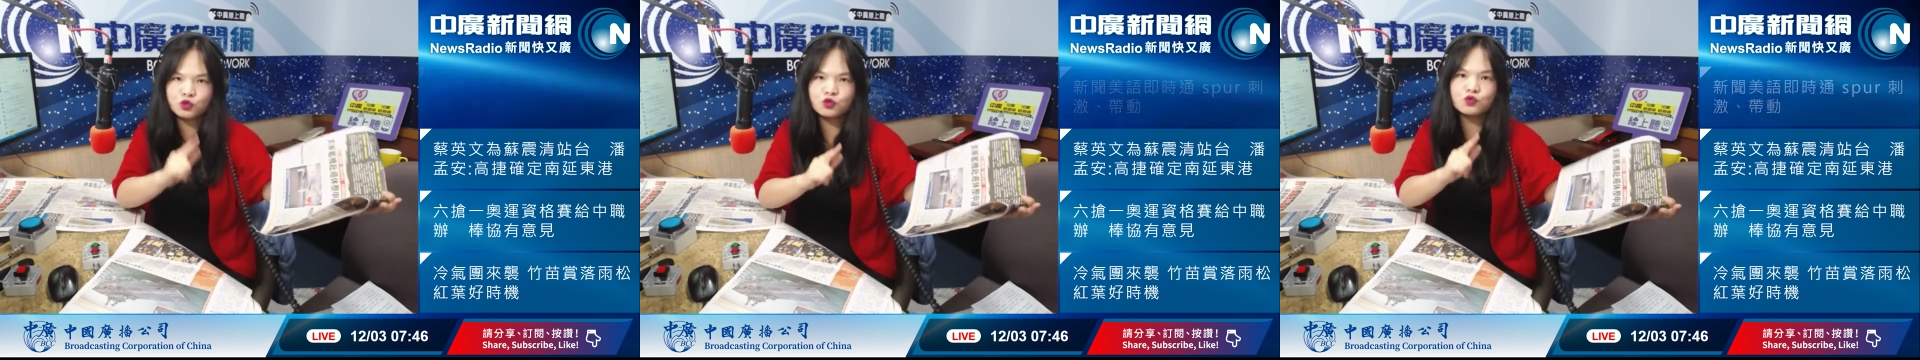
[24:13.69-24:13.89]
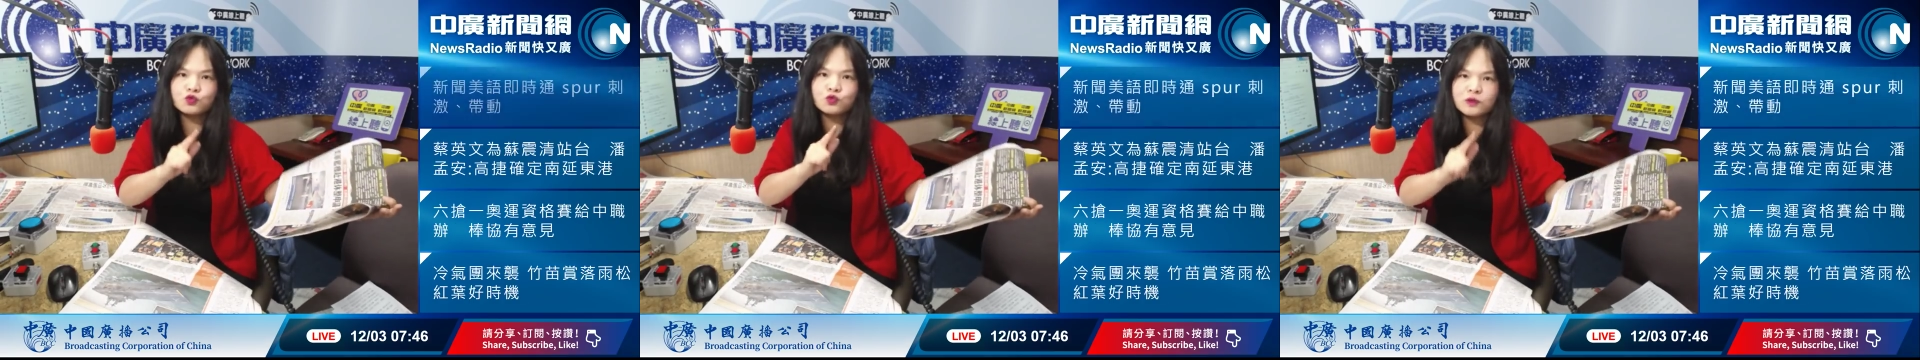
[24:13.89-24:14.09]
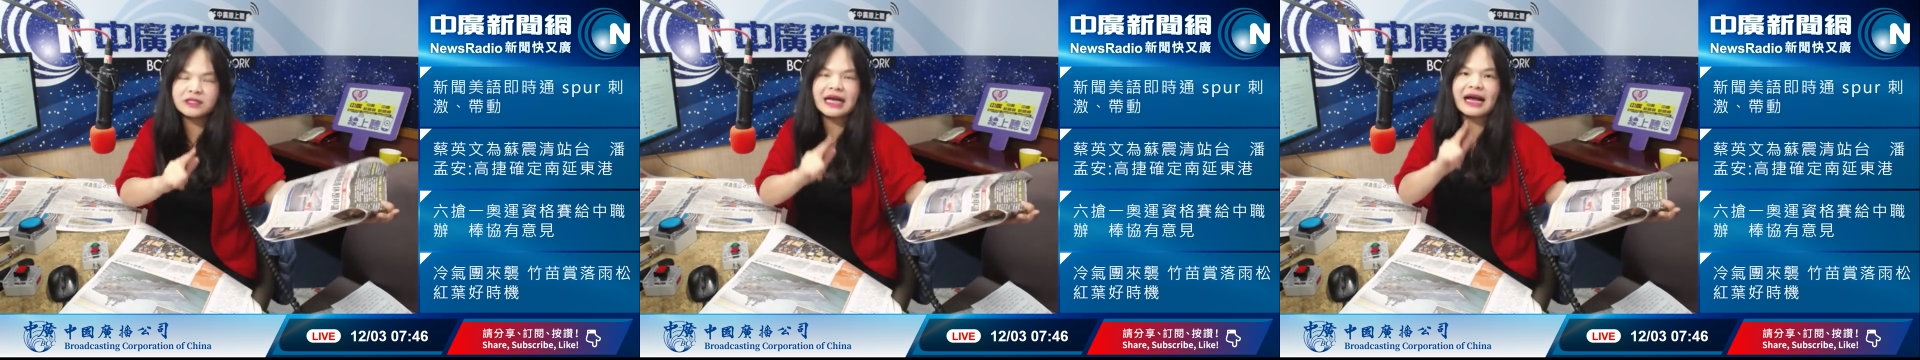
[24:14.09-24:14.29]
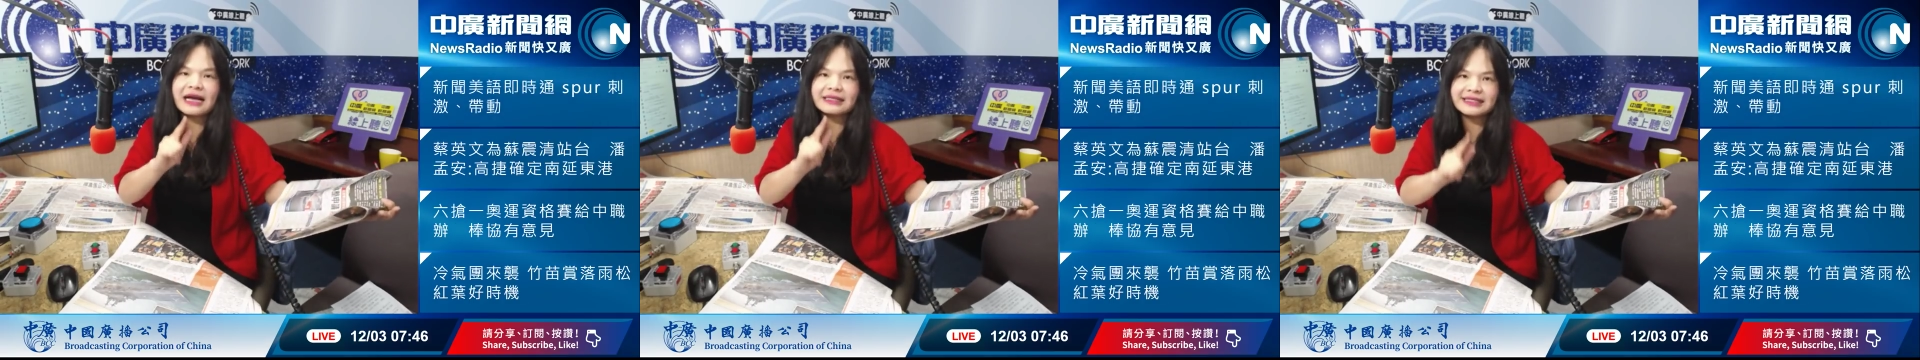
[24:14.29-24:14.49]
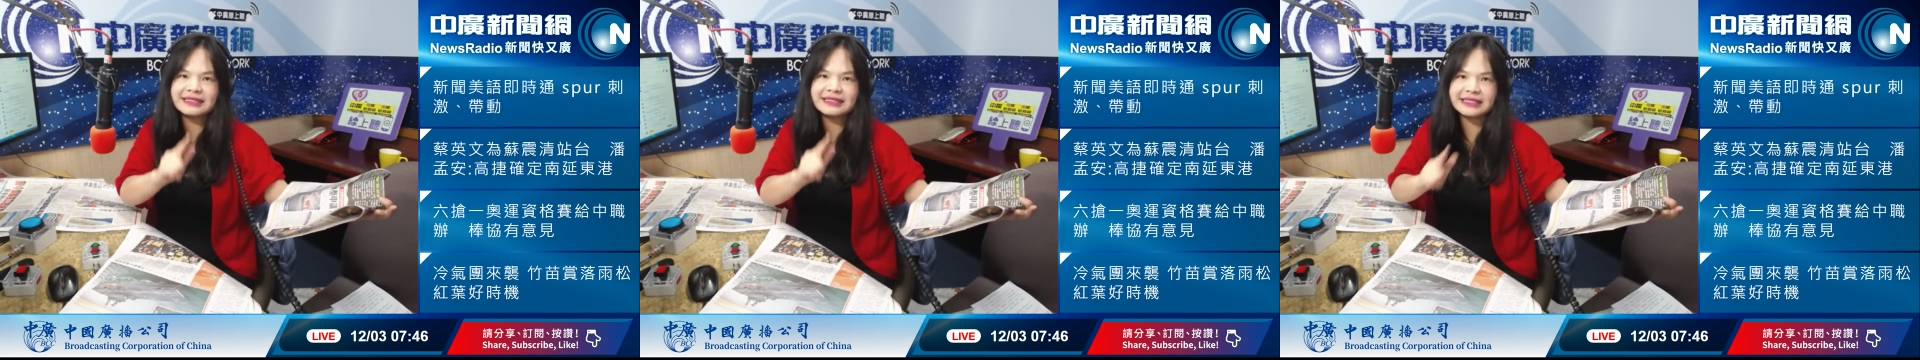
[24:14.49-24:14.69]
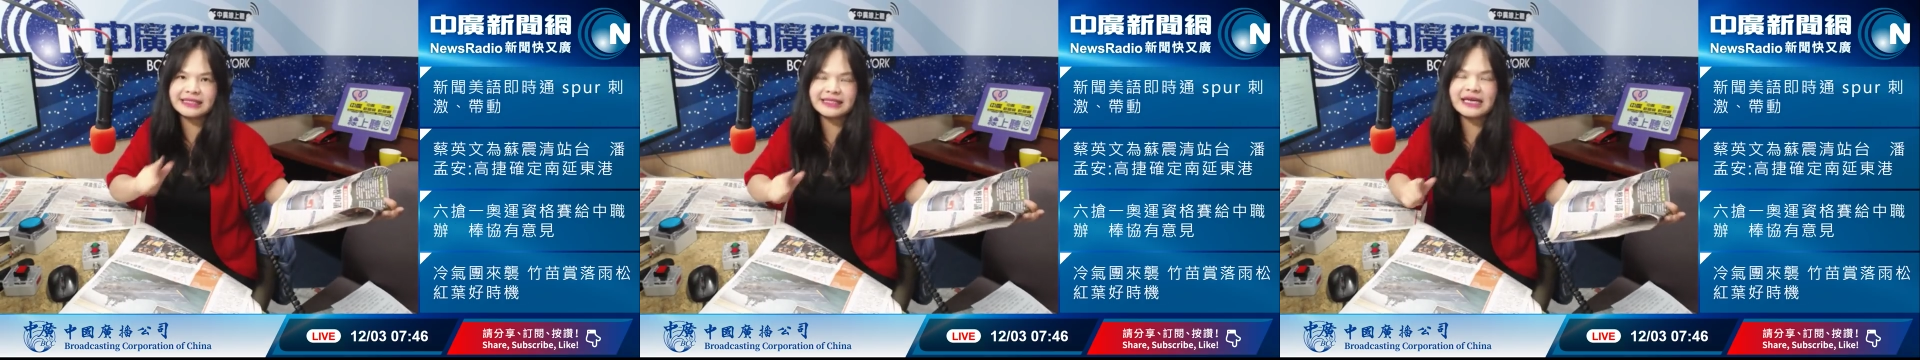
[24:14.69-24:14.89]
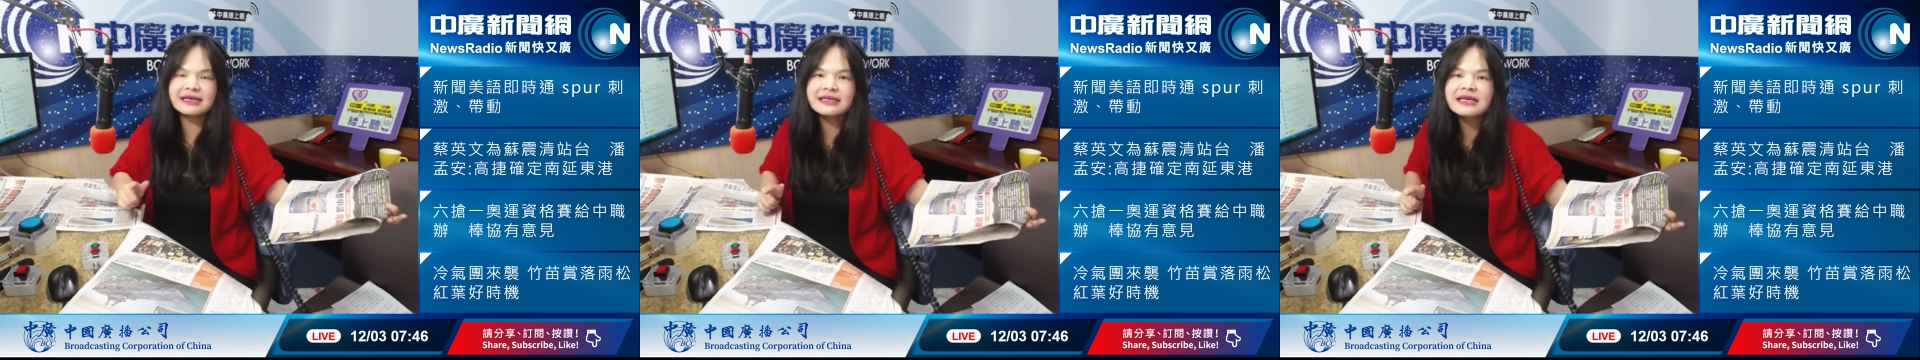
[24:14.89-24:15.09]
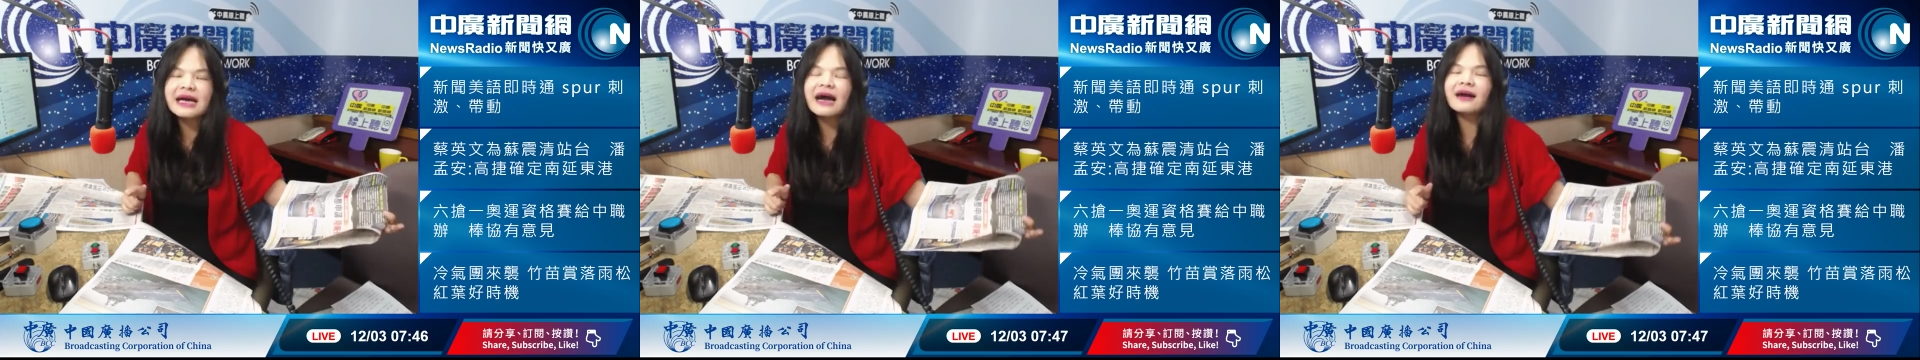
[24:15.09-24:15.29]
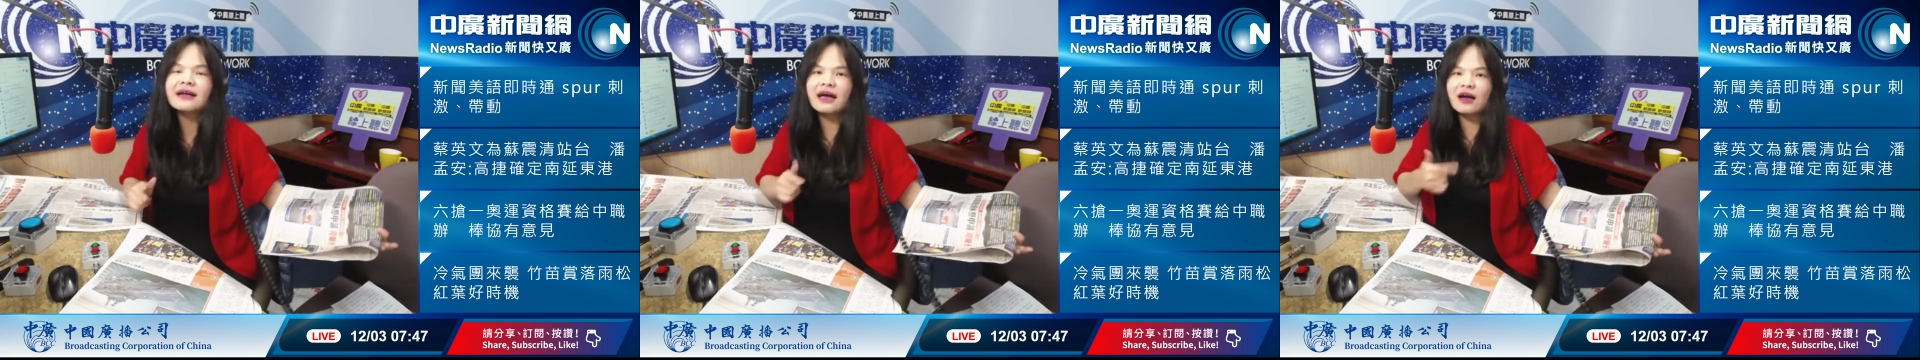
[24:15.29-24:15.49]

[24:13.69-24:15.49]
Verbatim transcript: 驻扎在香港。